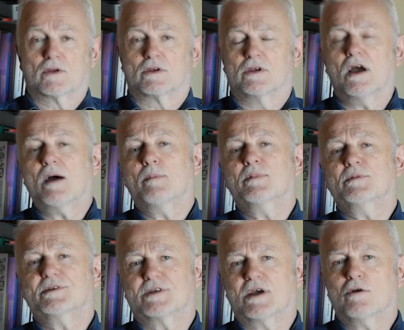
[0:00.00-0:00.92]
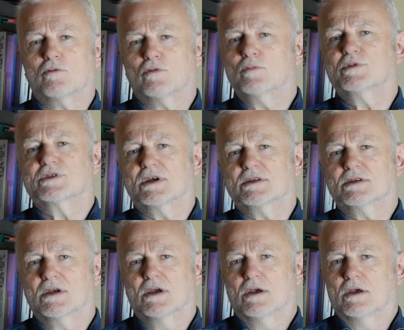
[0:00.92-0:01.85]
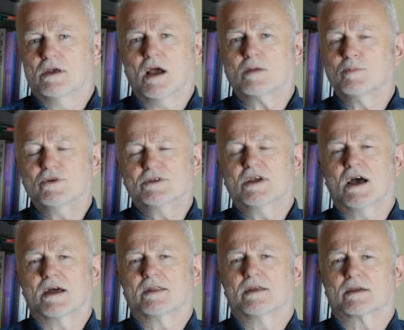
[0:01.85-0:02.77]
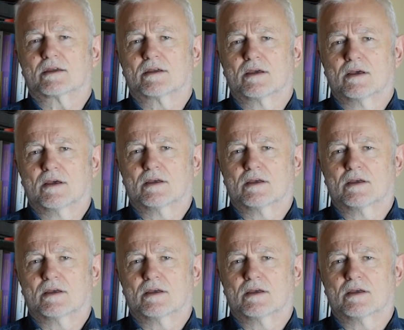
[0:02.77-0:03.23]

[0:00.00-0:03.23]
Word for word: Ja bym chciał umrzeć jak mój dziadek,